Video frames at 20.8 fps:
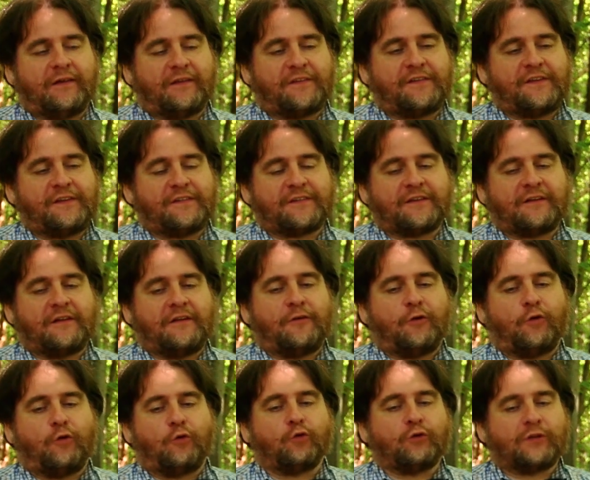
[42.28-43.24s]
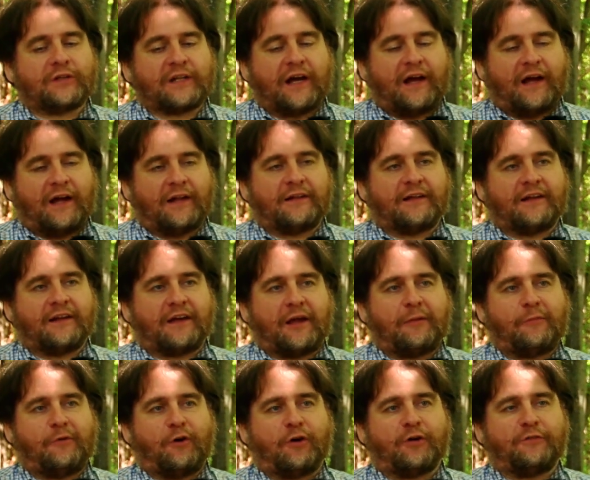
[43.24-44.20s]
Das ist unter
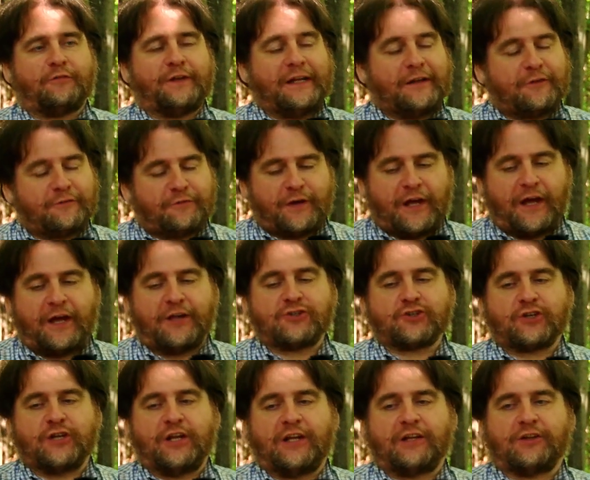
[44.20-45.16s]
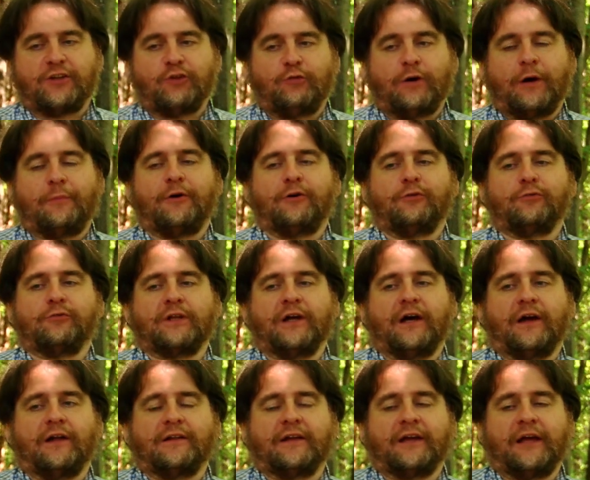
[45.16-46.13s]
anderem auch Wildfleisch, nicht nur, aber
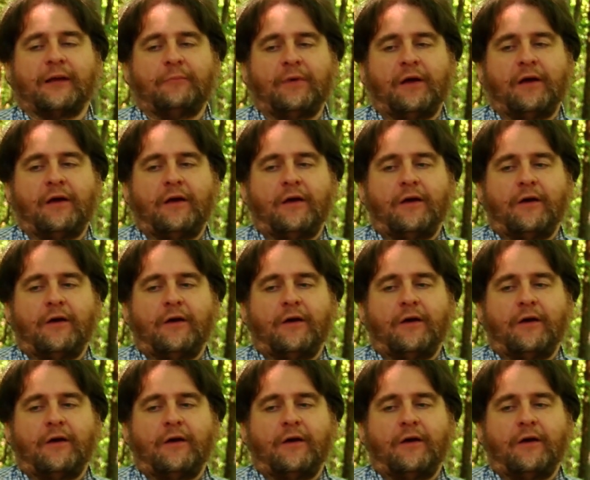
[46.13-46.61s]
unter anderem.